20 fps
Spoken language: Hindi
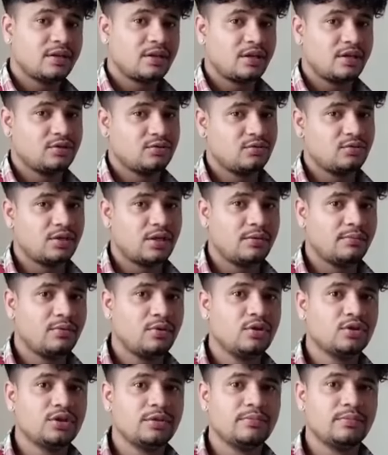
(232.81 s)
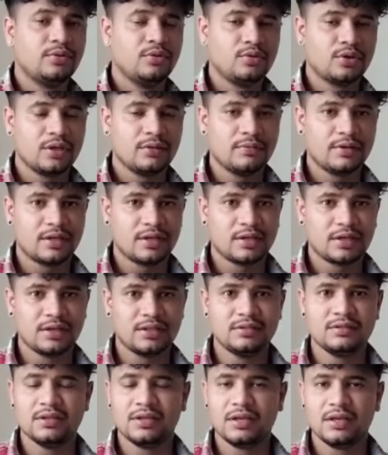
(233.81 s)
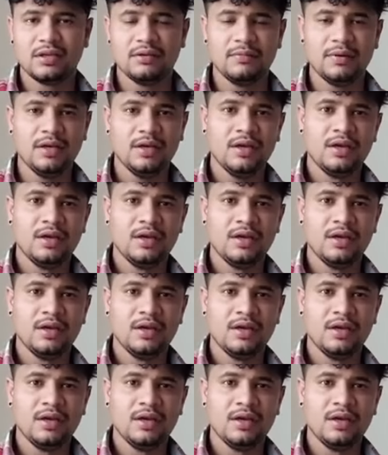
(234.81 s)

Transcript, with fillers: केस होता है बहुत ही ब्रूटल मर्डर केस दिल्ली में